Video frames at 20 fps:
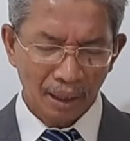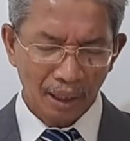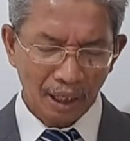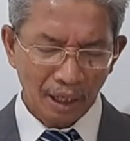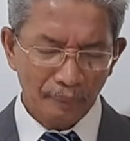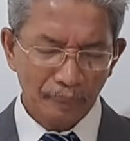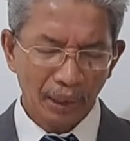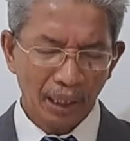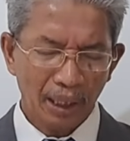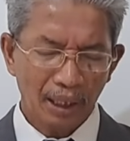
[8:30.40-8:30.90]

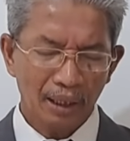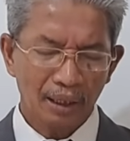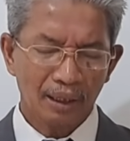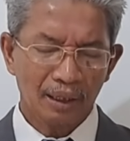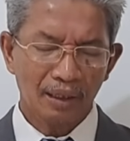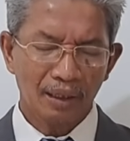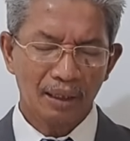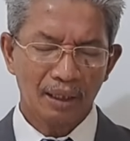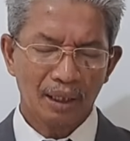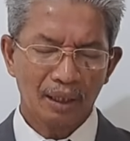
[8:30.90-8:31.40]
apa yang
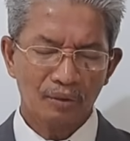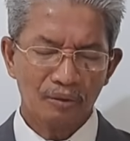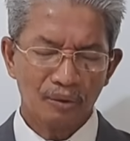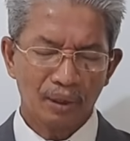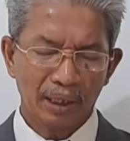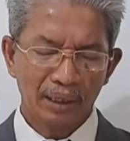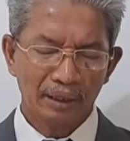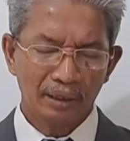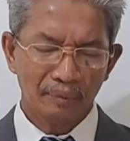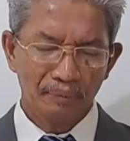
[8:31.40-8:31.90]
akan
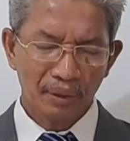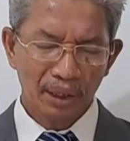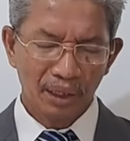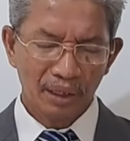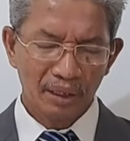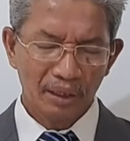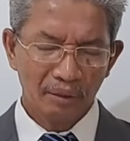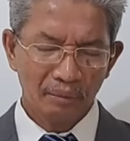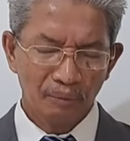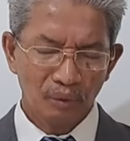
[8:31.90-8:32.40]
dilakukan tim
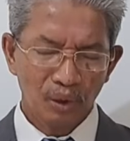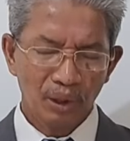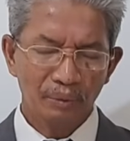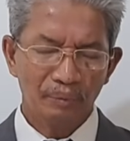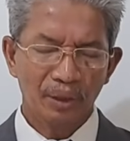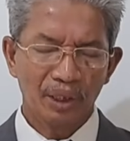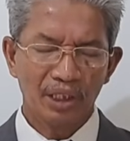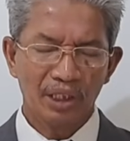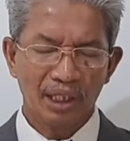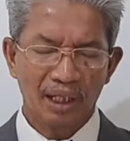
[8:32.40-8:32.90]
medis boleh
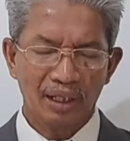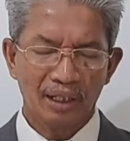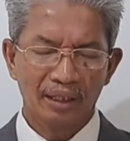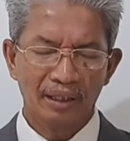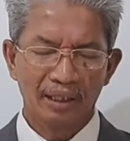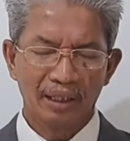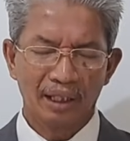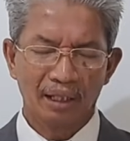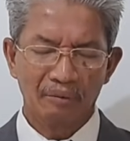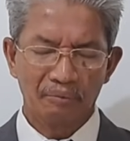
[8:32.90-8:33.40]
berjalan
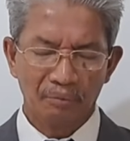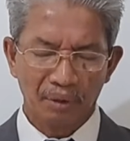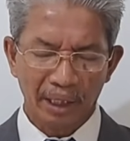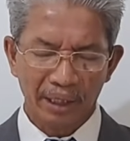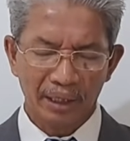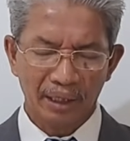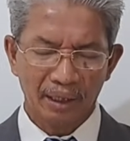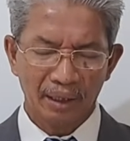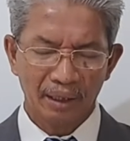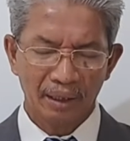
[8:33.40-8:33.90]
dengan
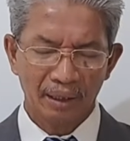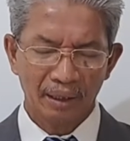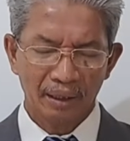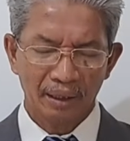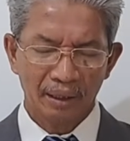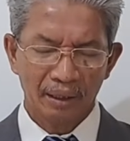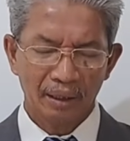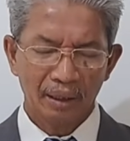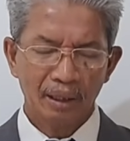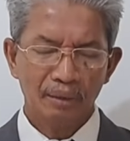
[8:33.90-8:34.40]
baik
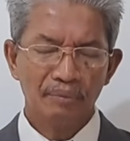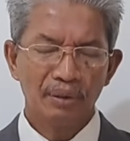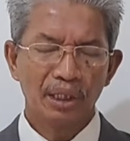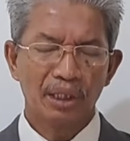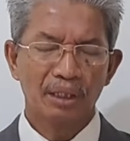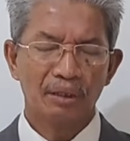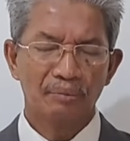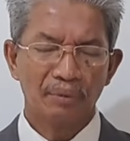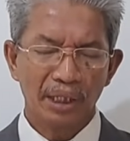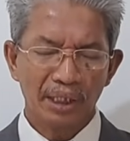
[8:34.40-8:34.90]
demi
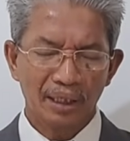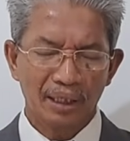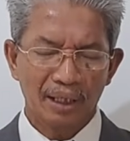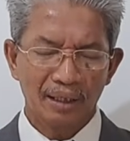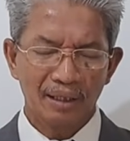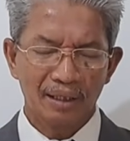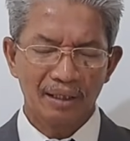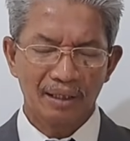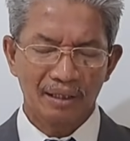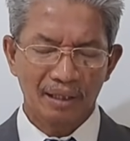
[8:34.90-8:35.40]

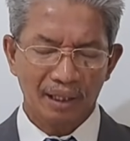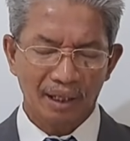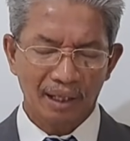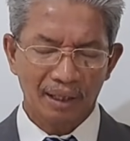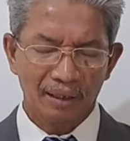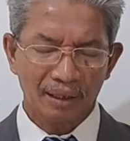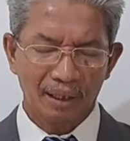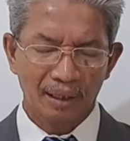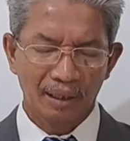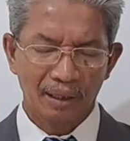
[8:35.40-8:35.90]
kebaikan
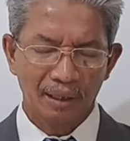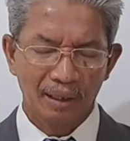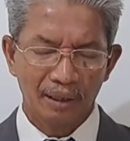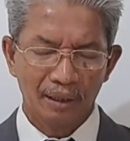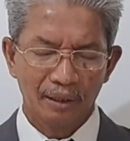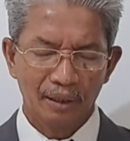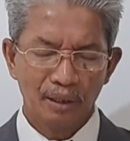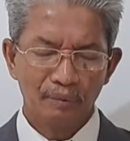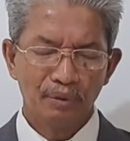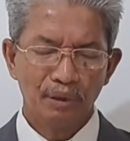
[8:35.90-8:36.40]
kesehatan,
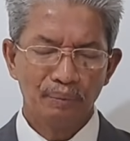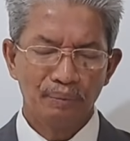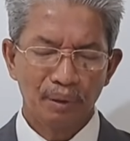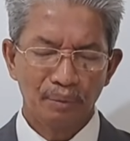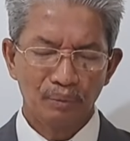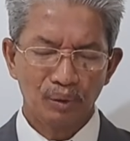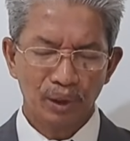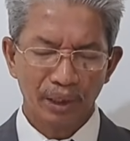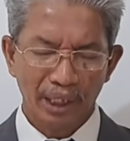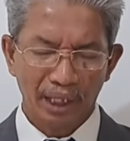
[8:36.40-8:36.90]
demi
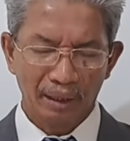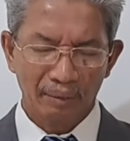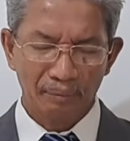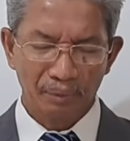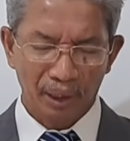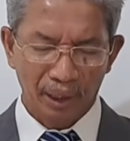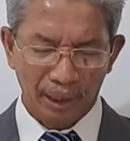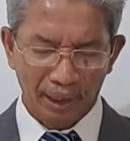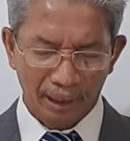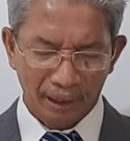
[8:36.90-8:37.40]
pemulihan
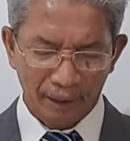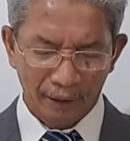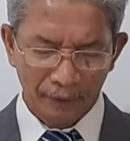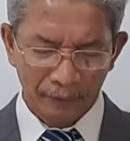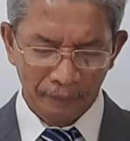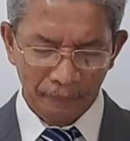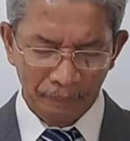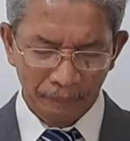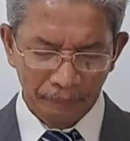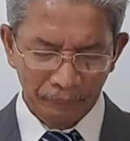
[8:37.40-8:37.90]
mereka.
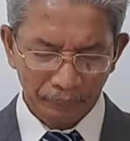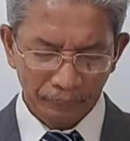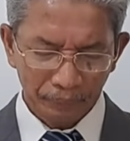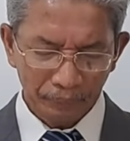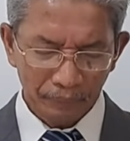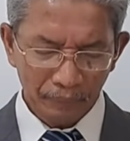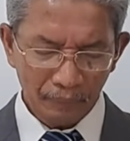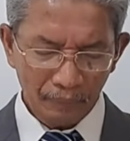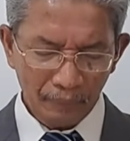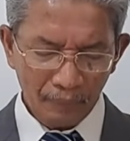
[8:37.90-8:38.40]

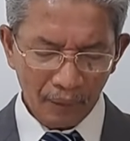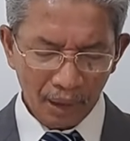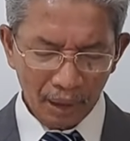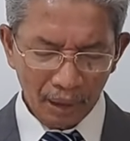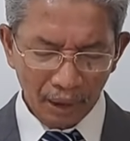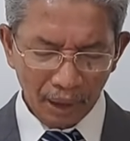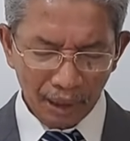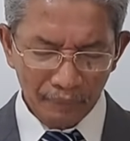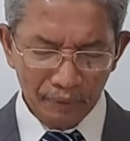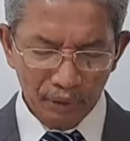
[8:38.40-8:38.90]

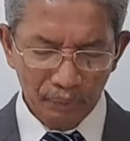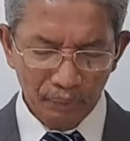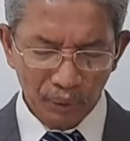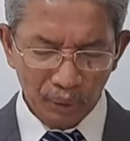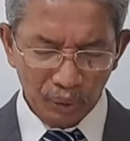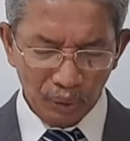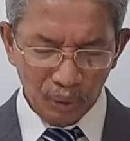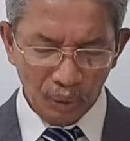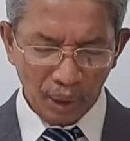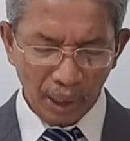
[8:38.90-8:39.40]
Kami
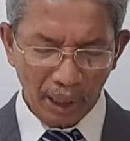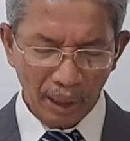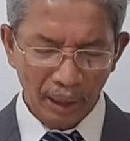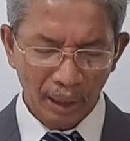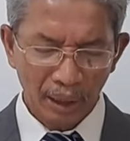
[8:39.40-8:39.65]
berdoa